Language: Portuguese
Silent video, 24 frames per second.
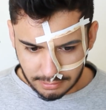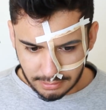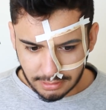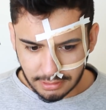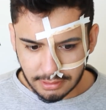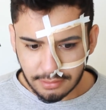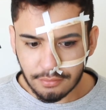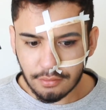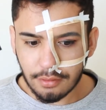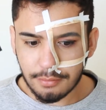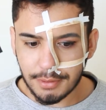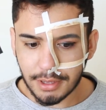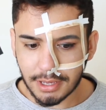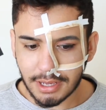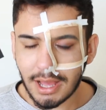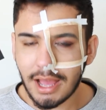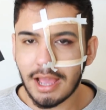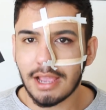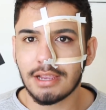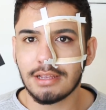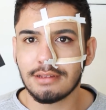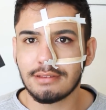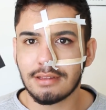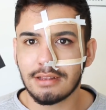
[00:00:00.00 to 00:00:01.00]
Mas acho que ficou meio
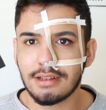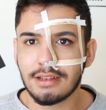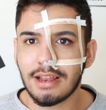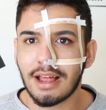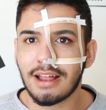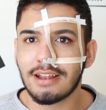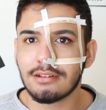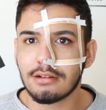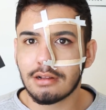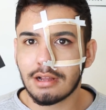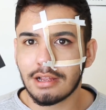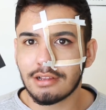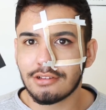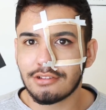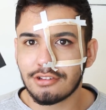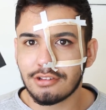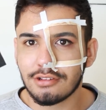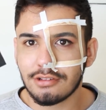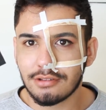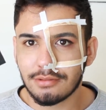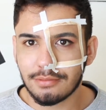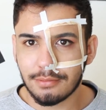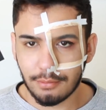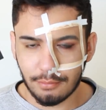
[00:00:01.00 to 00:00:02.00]
caído esse DNA do
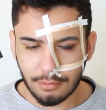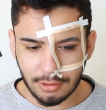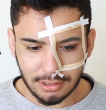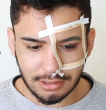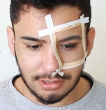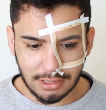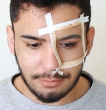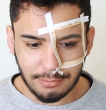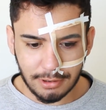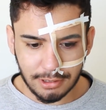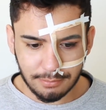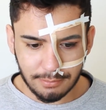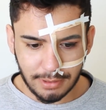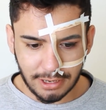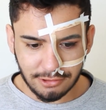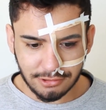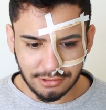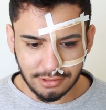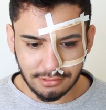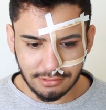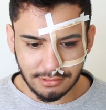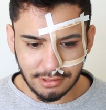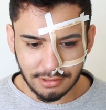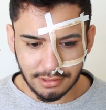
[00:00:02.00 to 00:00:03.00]
gatinho, que tipo, meu bolho tá mais
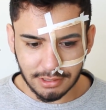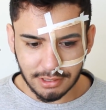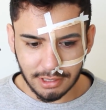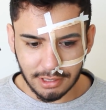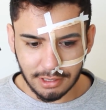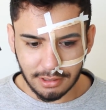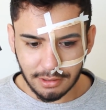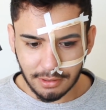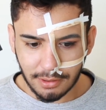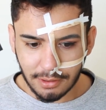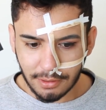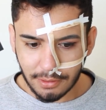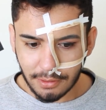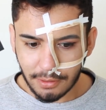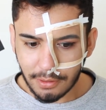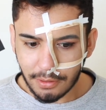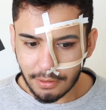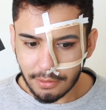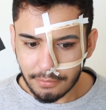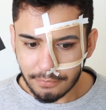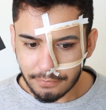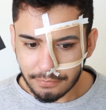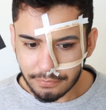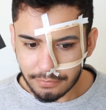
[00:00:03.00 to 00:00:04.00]
baixo é que não sei o quê. É isso
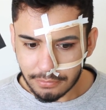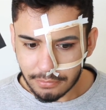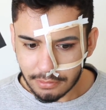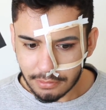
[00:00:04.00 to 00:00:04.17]
que eu